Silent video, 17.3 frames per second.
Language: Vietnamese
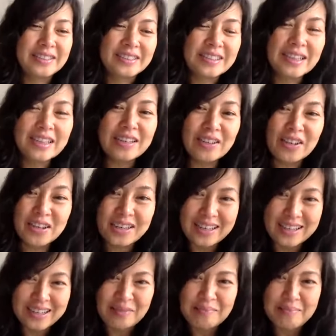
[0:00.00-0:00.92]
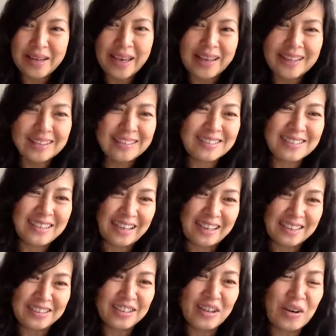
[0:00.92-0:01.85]
cái này nó gọi là cầm đèn
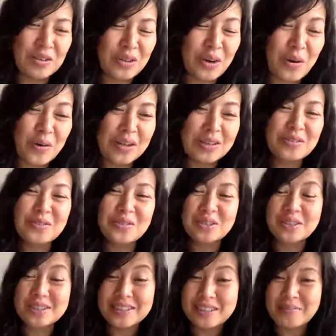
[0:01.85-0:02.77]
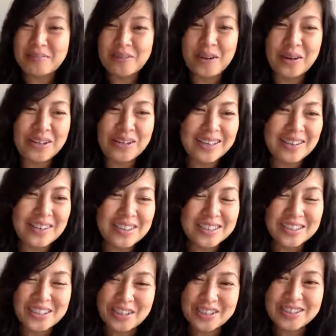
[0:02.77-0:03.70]
chạy trước ô tô hả tôi chưa kịp nói là có
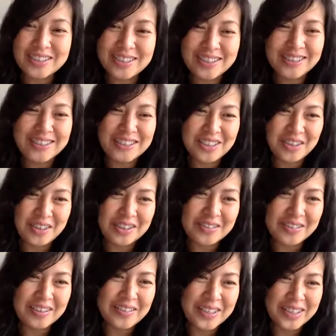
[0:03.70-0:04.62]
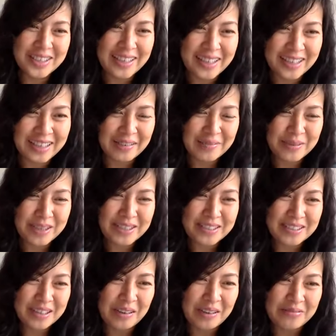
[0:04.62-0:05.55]
người nói trước rồi giỏi quá nguyên ca cảm
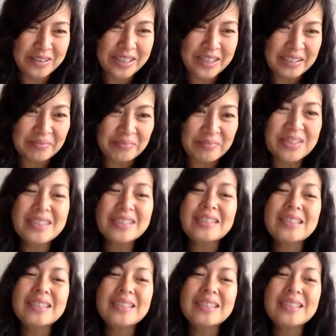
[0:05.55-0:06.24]
ơn top ten